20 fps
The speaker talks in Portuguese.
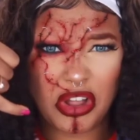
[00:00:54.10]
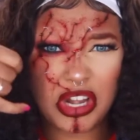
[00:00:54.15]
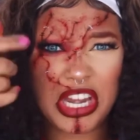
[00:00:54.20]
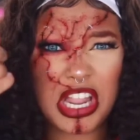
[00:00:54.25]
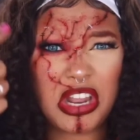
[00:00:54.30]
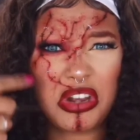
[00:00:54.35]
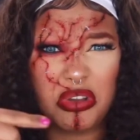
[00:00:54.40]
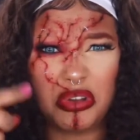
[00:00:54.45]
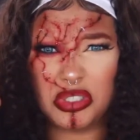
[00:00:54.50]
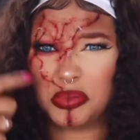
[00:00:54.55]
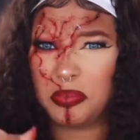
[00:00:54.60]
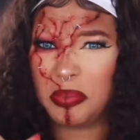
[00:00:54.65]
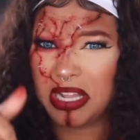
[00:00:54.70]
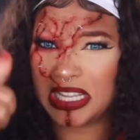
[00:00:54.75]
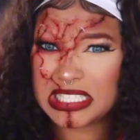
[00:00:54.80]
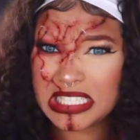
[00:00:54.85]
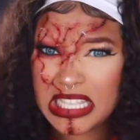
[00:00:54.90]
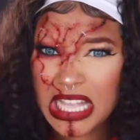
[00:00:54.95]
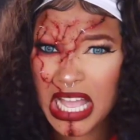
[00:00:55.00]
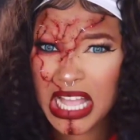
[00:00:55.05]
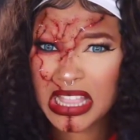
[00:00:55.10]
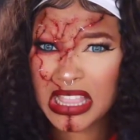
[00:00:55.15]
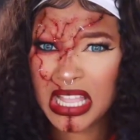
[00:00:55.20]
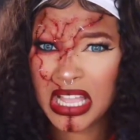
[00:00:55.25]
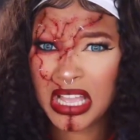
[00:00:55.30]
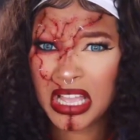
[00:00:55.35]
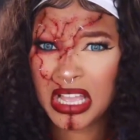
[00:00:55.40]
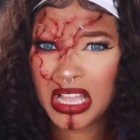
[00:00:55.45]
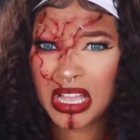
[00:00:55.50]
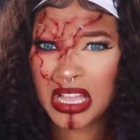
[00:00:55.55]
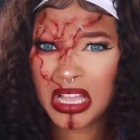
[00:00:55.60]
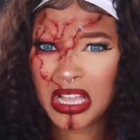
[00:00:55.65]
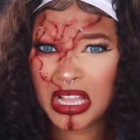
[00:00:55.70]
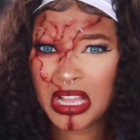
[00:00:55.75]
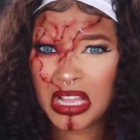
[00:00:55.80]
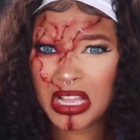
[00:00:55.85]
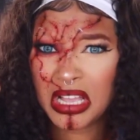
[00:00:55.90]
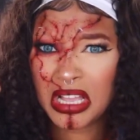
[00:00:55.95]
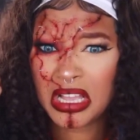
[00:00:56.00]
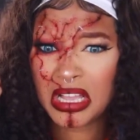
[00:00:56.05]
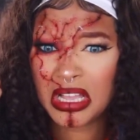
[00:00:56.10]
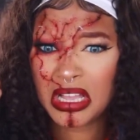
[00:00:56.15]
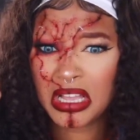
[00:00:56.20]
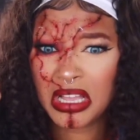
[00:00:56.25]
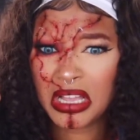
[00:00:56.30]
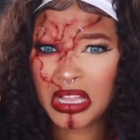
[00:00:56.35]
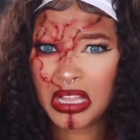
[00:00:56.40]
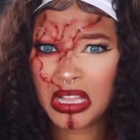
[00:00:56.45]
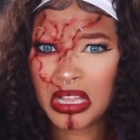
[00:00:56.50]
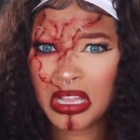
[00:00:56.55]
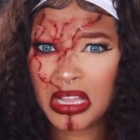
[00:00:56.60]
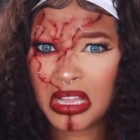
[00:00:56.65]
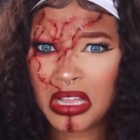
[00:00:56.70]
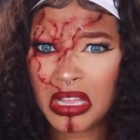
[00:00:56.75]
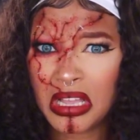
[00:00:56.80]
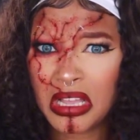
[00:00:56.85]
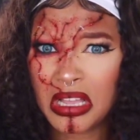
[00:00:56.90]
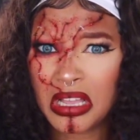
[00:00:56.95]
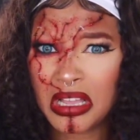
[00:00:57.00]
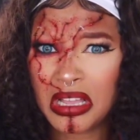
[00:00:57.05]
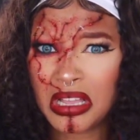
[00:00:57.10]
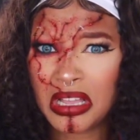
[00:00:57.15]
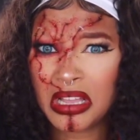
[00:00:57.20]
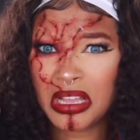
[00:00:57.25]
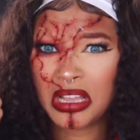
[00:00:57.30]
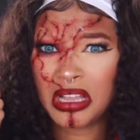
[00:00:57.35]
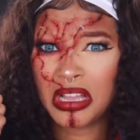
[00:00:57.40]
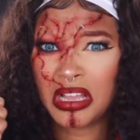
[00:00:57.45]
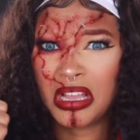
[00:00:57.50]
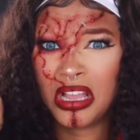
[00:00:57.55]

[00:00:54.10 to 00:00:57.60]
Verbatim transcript: na noite passada? Às vezes ouço coisas